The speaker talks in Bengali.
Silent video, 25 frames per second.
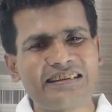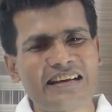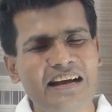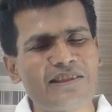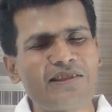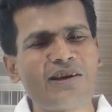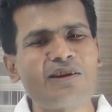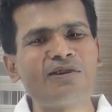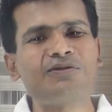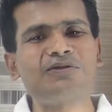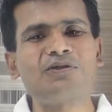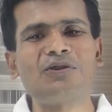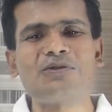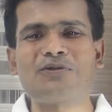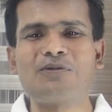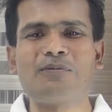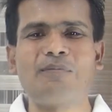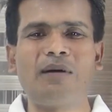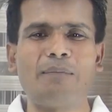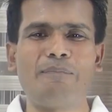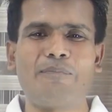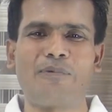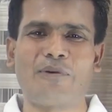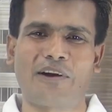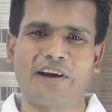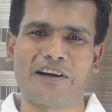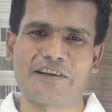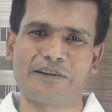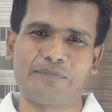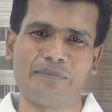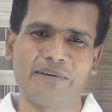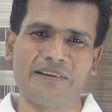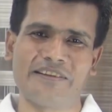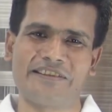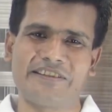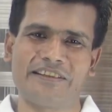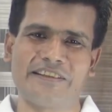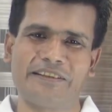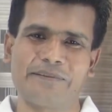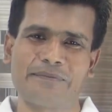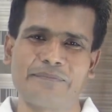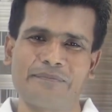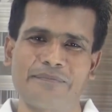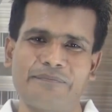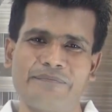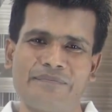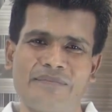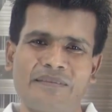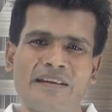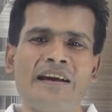সাধারণ সত্য ভাব প্রকাশ পেয়েছে
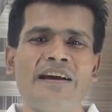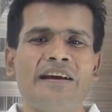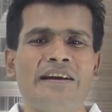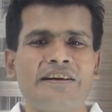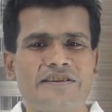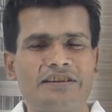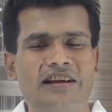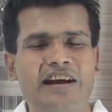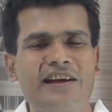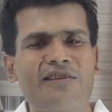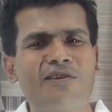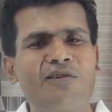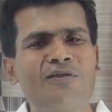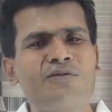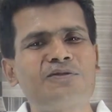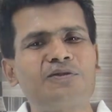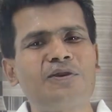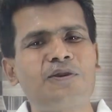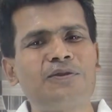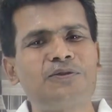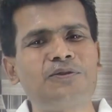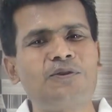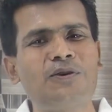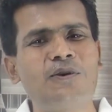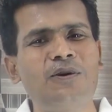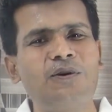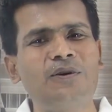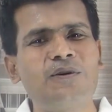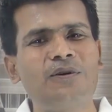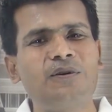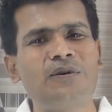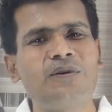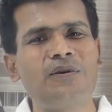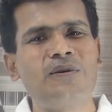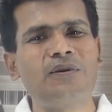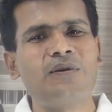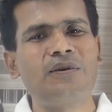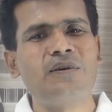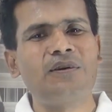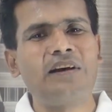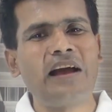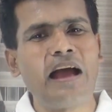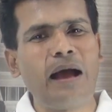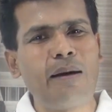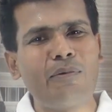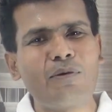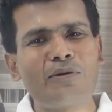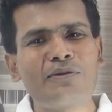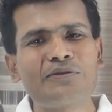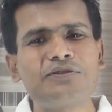সাধারণ সত্য
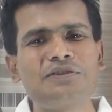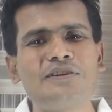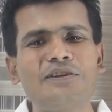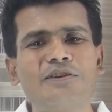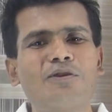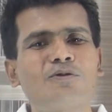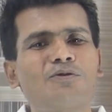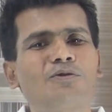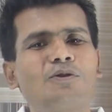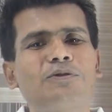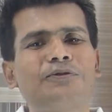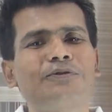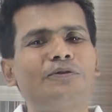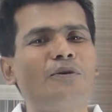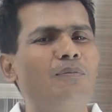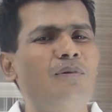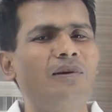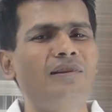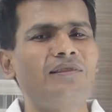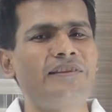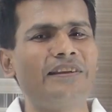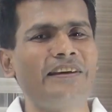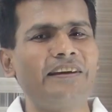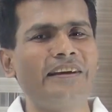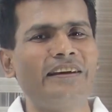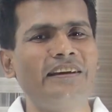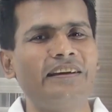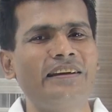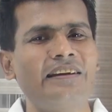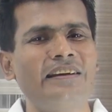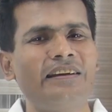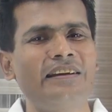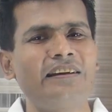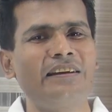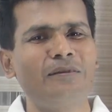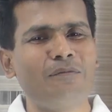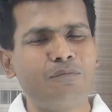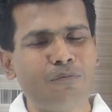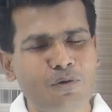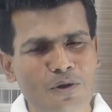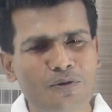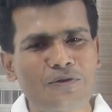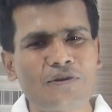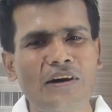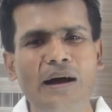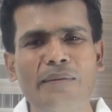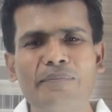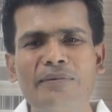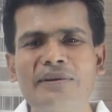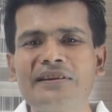এবং চিরসত্য বলতে
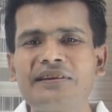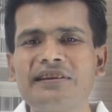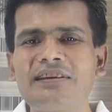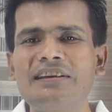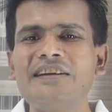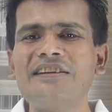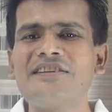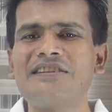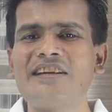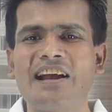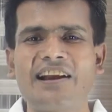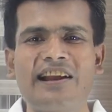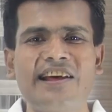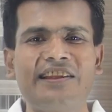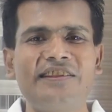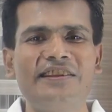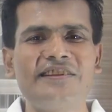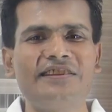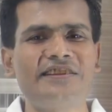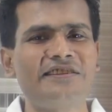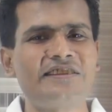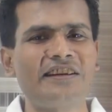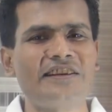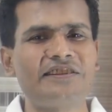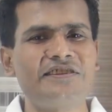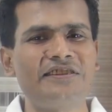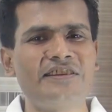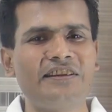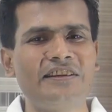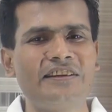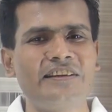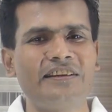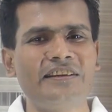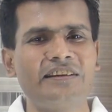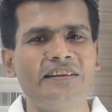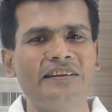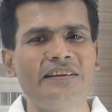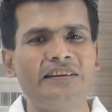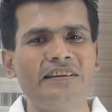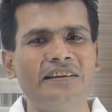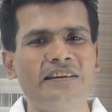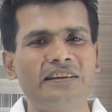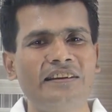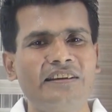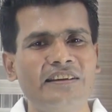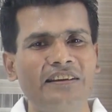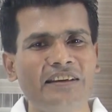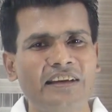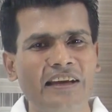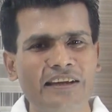মূলত আমি কি জানান দিতে চাচ্ছি
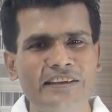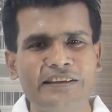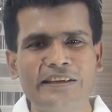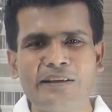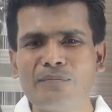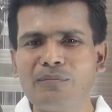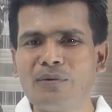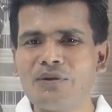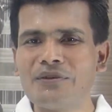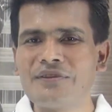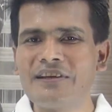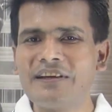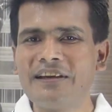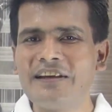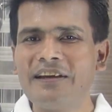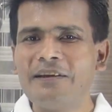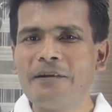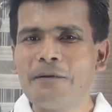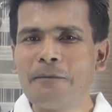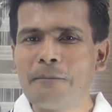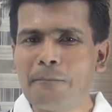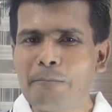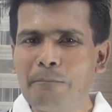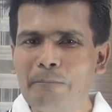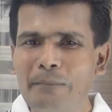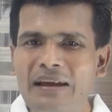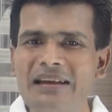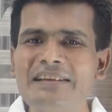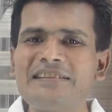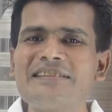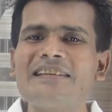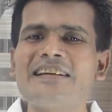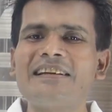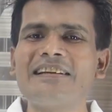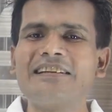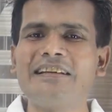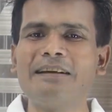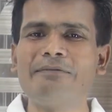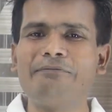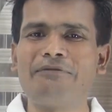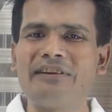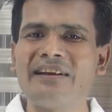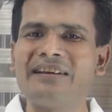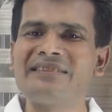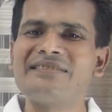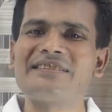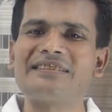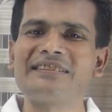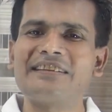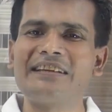এদের মধ্যে বেসিক
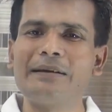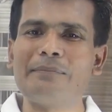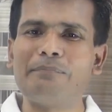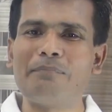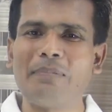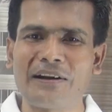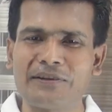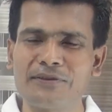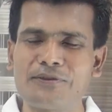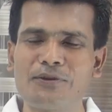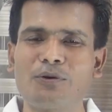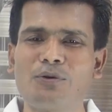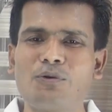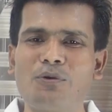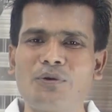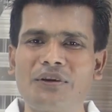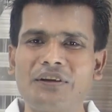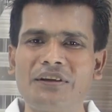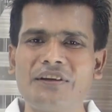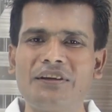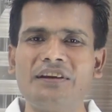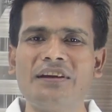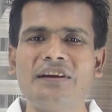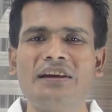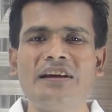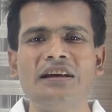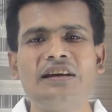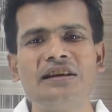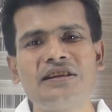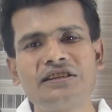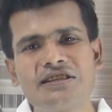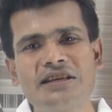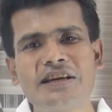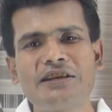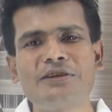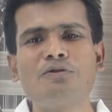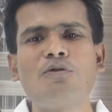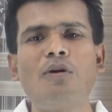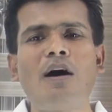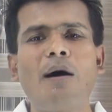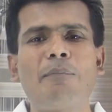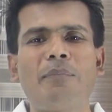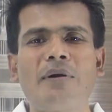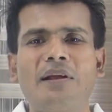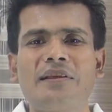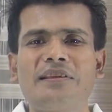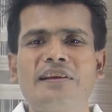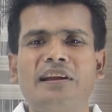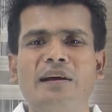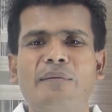ডিফারেন্স কি পার্থক্য কি সেটিও
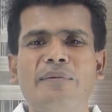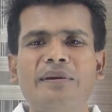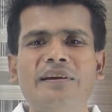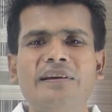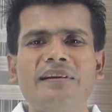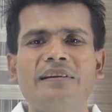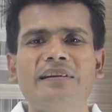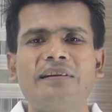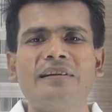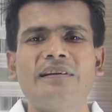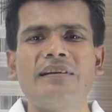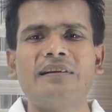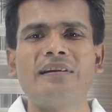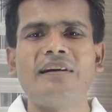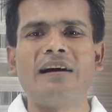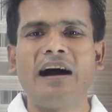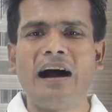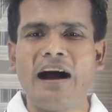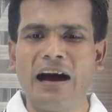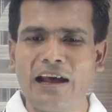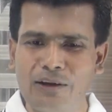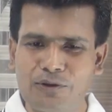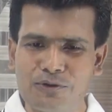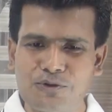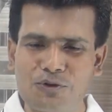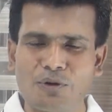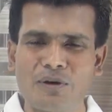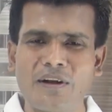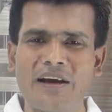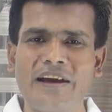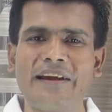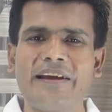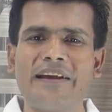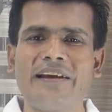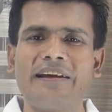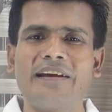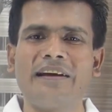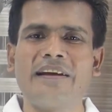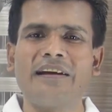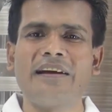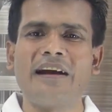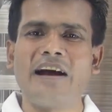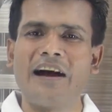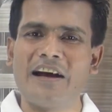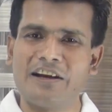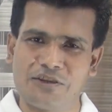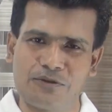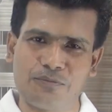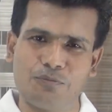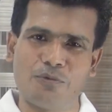আপনাদের আমি আলোচনায়
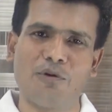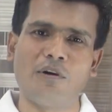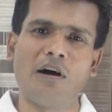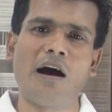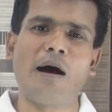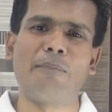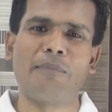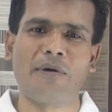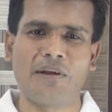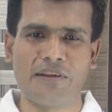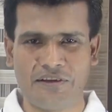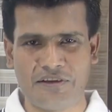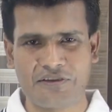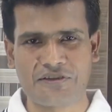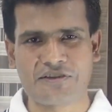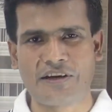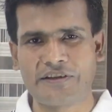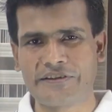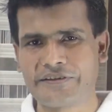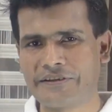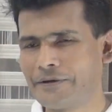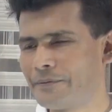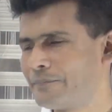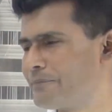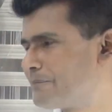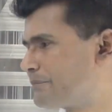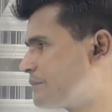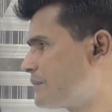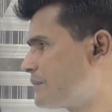আসব আপনাদের সাথে